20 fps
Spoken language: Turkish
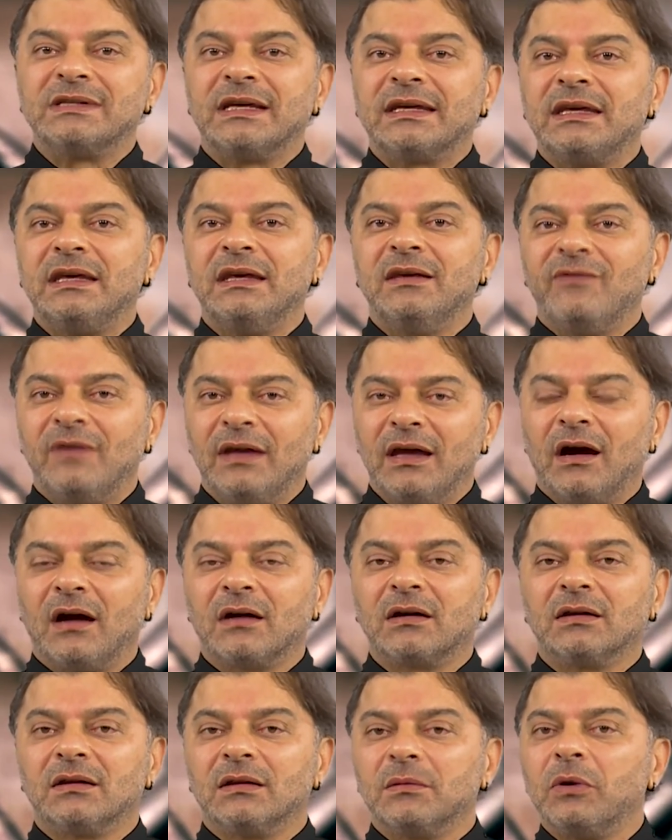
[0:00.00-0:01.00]
zeki ve
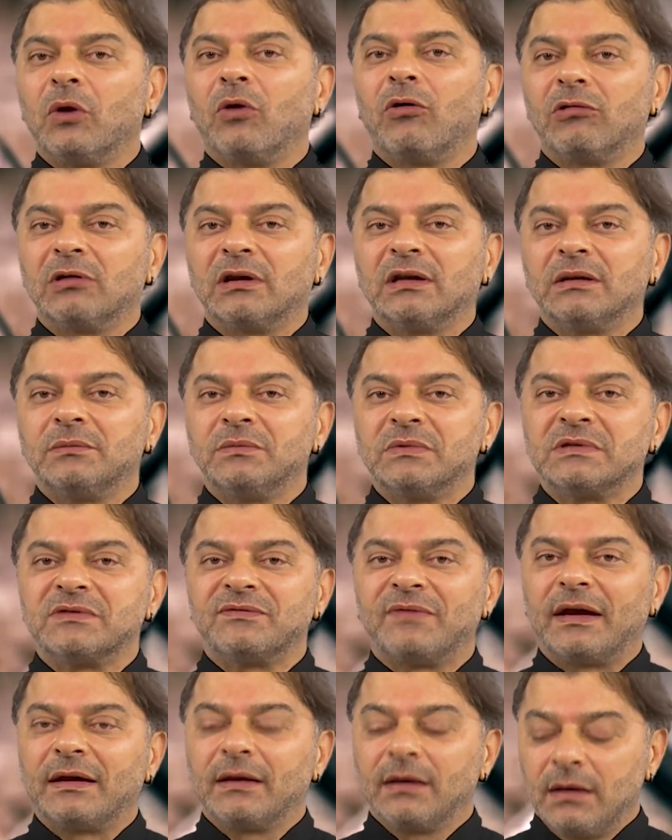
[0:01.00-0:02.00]
akıllı bir
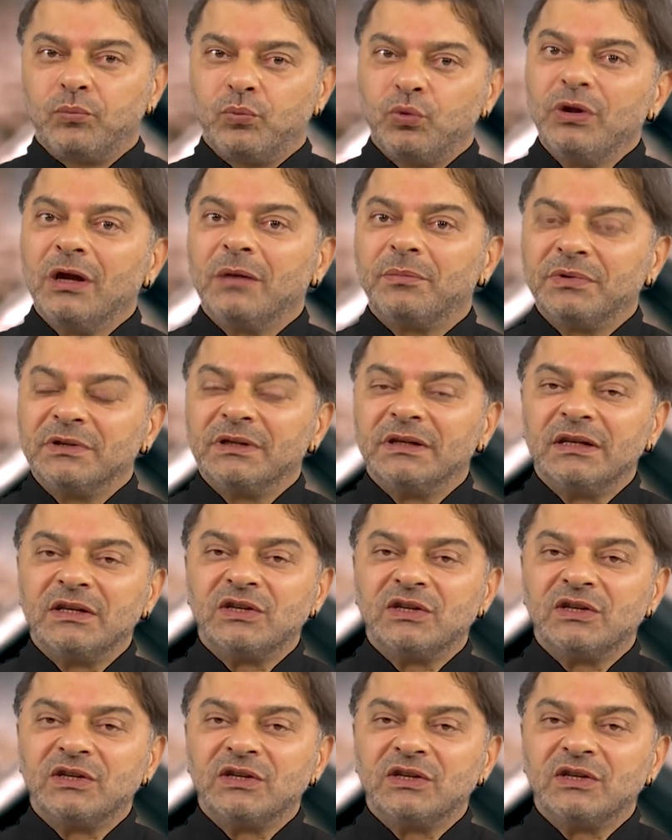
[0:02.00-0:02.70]
organımız var. Bu yapının